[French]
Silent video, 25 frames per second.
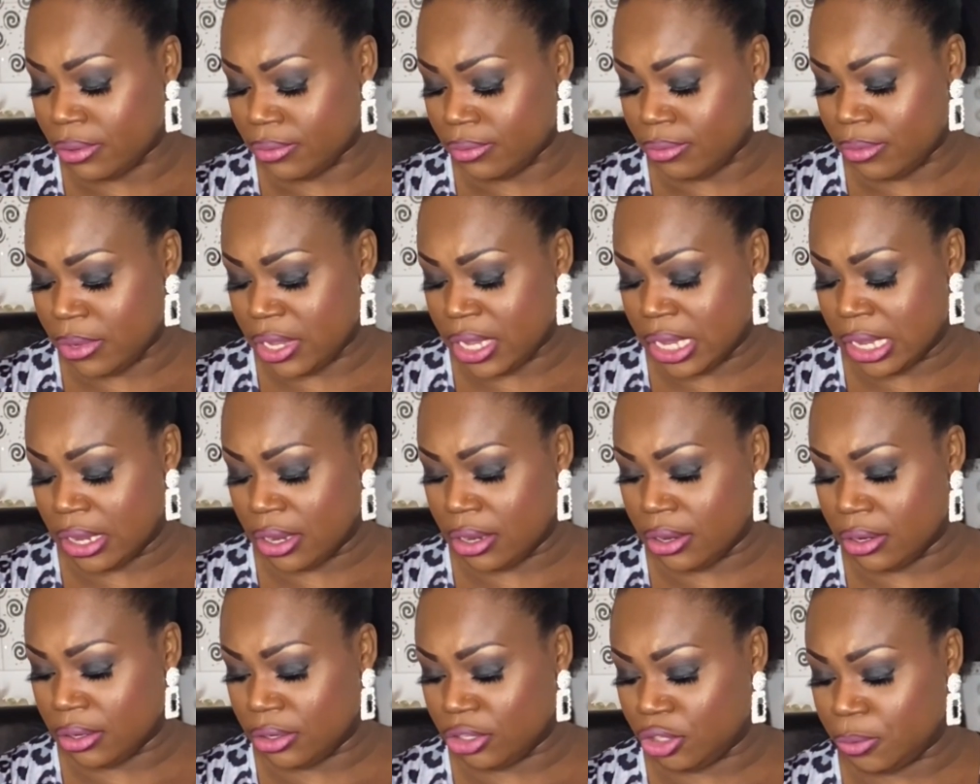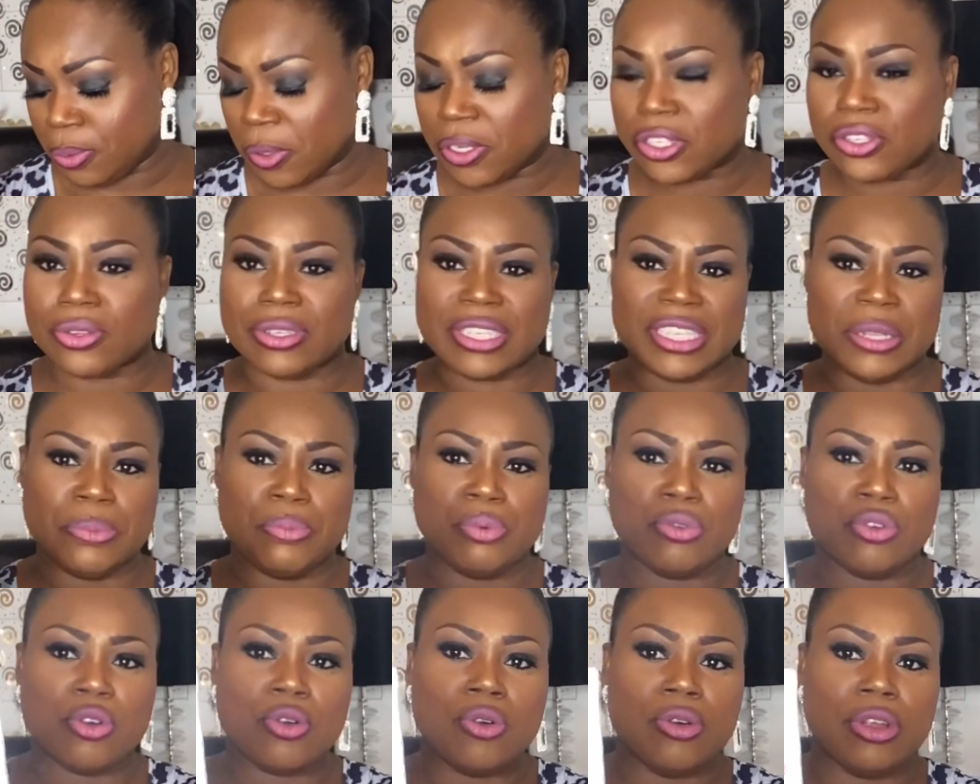mais euh, je pense que c'est
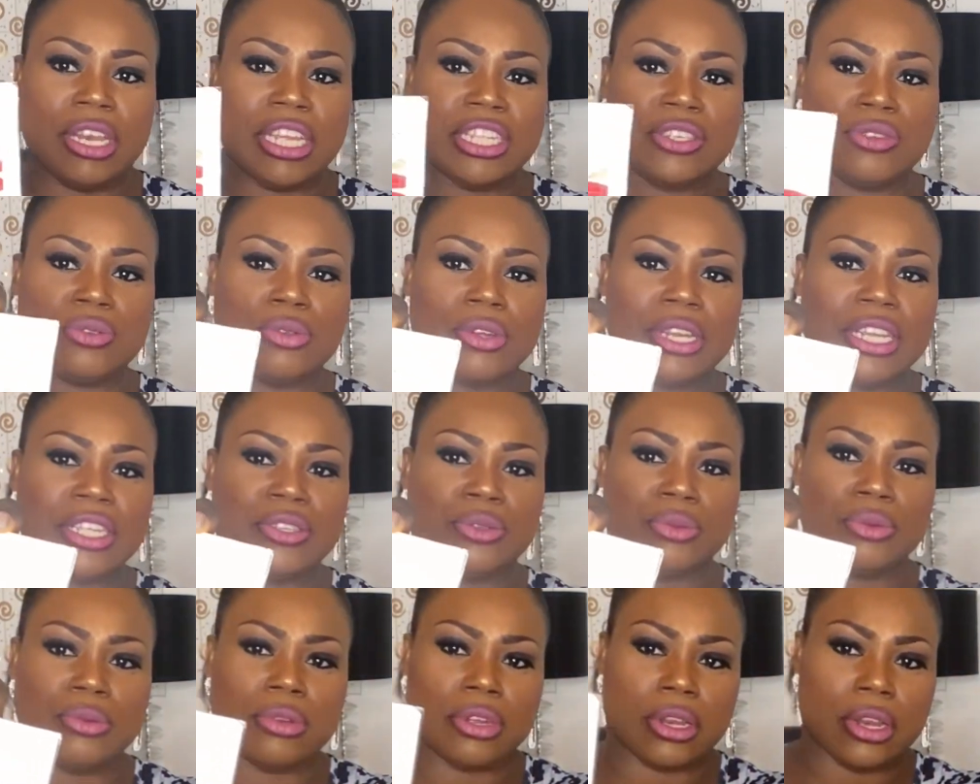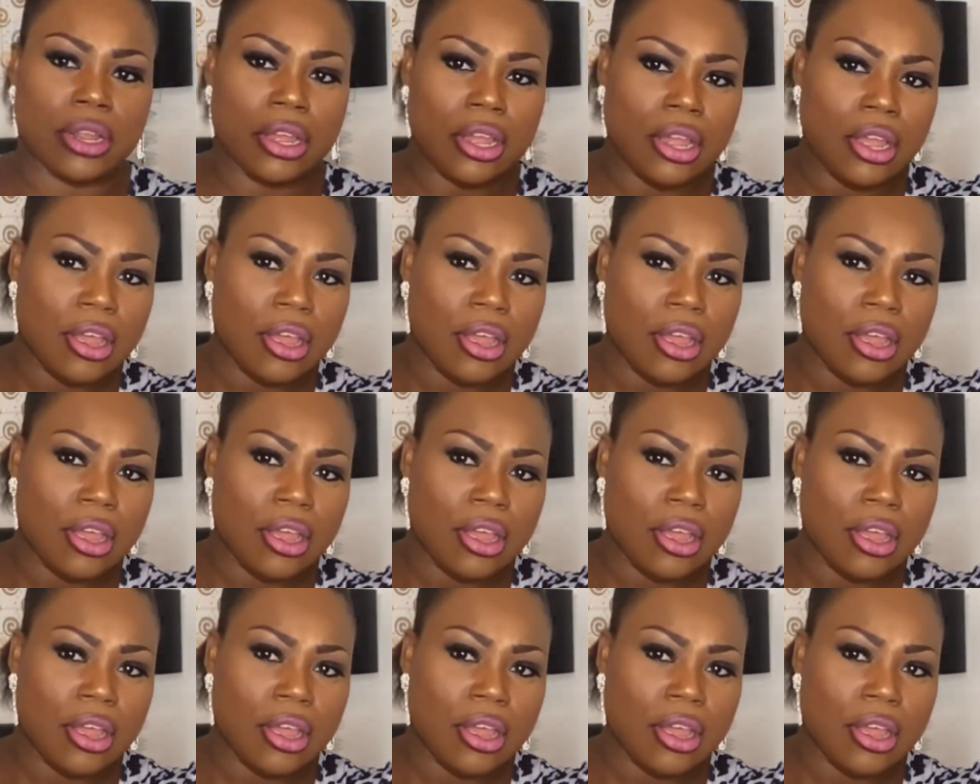pour coller sur les ongles.